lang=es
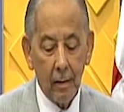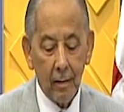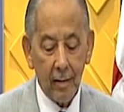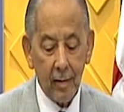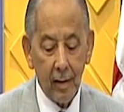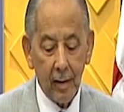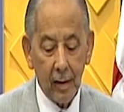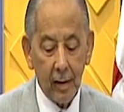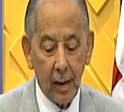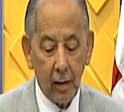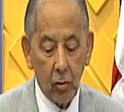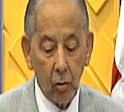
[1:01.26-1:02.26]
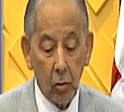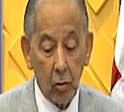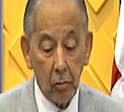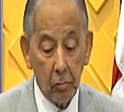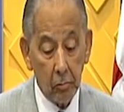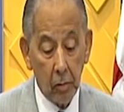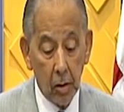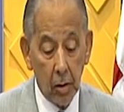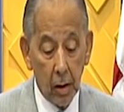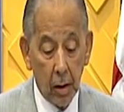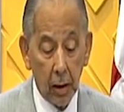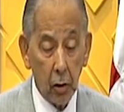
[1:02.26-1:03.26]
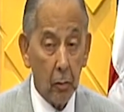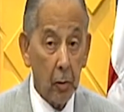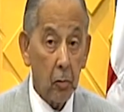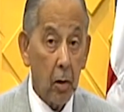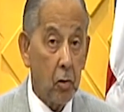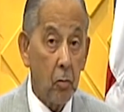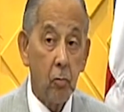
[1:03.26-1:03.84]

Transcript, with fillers: se detectó que no me lo hallo